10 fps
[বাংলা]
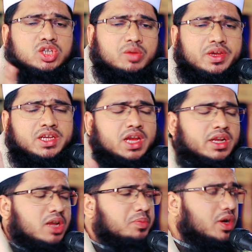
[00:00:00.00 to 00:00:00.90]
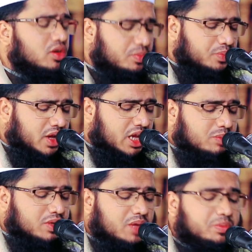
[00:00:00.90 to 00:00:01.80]
সবাইকে আল্লাহ ফাকরবুল
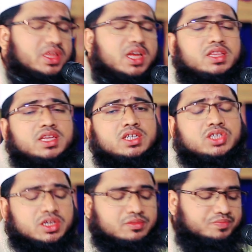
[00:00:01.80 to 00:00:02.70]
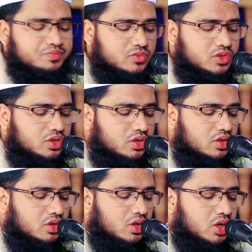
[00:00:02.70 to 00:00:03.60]
আলমিন এই বিধান দিয়েছেন
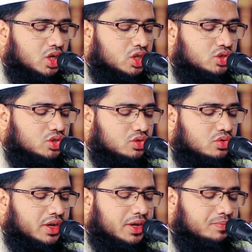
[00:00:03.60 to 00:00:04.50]
সুরে